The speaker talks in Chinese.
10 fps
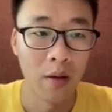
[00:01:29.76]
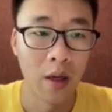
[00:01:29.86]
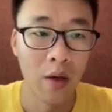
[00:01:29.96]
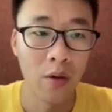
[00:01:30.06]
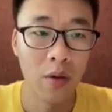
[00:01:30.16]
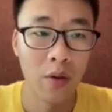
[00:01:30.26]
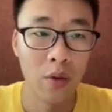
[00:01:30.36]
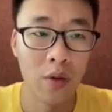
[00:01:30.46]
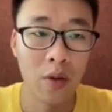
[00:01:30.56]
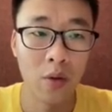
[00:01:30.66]
然后呢，就
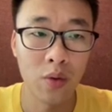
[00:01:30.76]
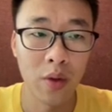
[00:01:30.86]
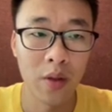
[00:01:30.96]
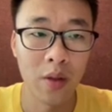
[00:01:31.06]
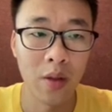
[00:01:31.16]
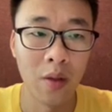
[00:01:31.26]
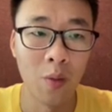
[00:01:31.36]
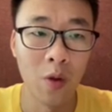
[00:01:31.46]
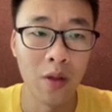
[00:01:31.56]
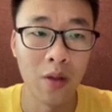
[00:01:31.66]
是深度学习的
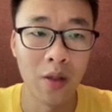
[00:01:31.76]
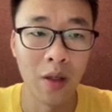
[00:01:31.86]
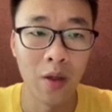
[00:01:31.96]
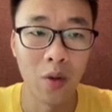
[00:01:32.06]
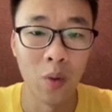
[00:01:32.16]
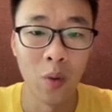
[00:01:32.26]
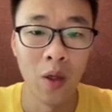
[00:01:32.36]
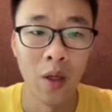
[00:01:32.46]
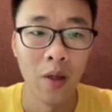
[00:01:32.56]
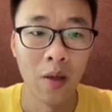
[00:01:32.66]
模型结构
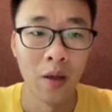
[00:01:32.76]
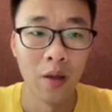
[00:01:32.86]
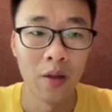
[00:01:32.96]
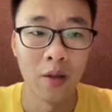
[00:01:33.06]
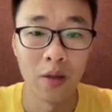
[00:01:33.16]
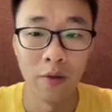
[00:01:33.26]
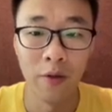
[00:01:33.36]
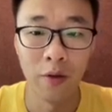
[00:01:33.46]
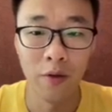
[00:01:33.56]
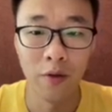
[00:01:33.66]
是十分
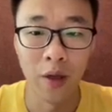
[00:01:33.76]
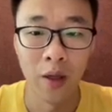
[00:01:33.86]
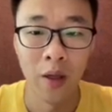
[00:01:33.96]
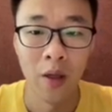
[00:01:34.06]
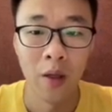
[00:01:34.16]
丰富的